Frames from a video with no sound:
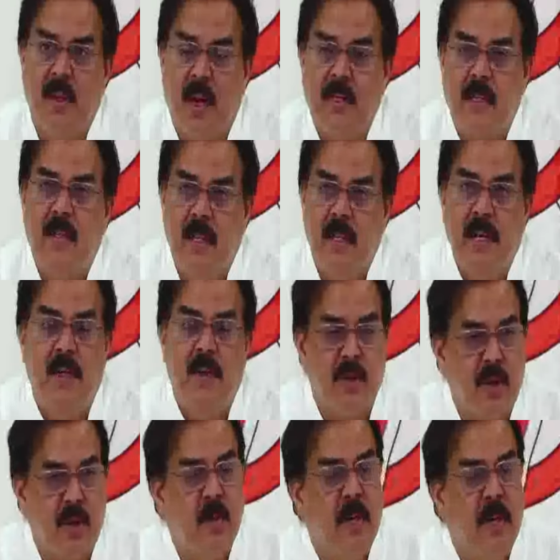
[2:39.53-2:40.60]
అసలు
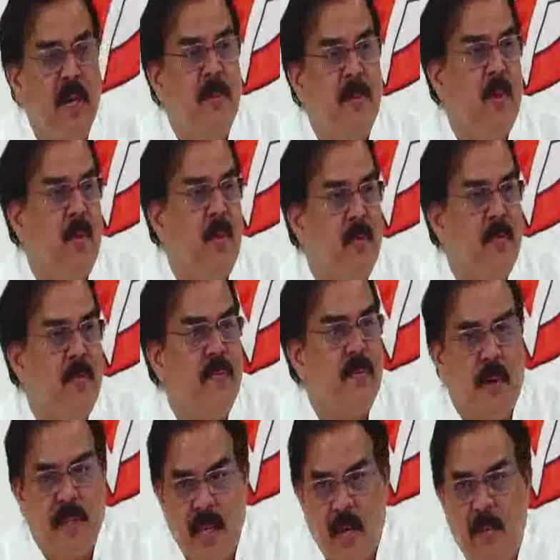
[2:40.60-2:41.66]
దేనికోసం మీ ఏడుపులు
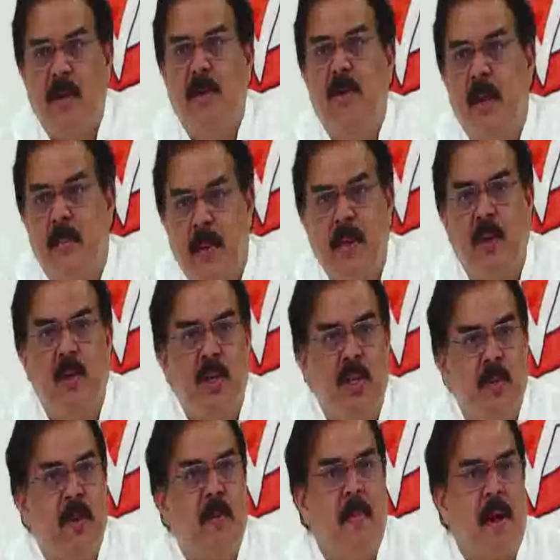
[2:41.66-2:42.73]
ప్రజలు పడుతున్న ఇబ్బందుల గురించి
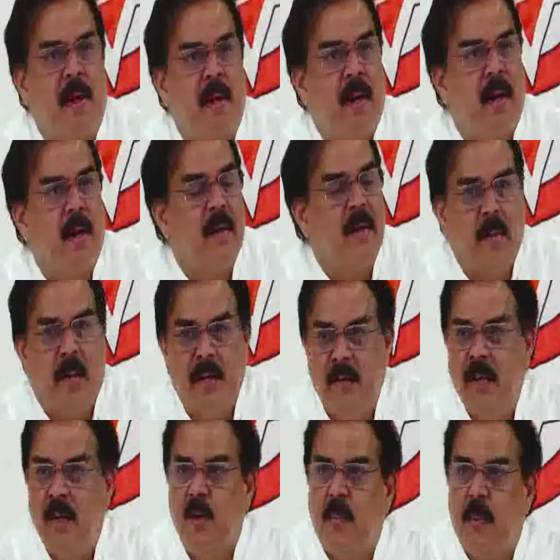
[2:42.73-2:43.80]
మీరు మాట్లాడండి
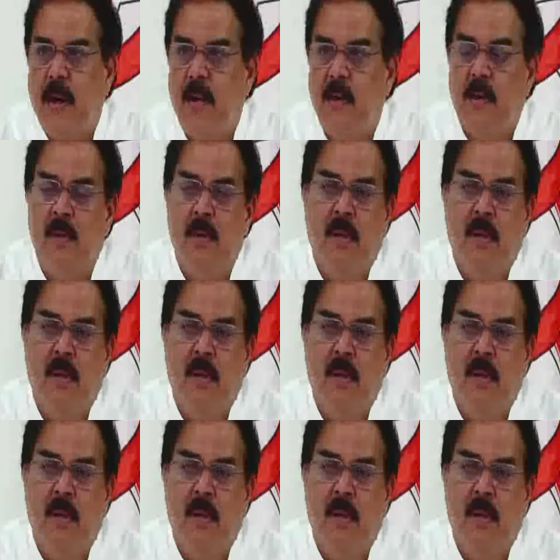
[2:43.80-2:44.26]
పదివేల రూపాయలు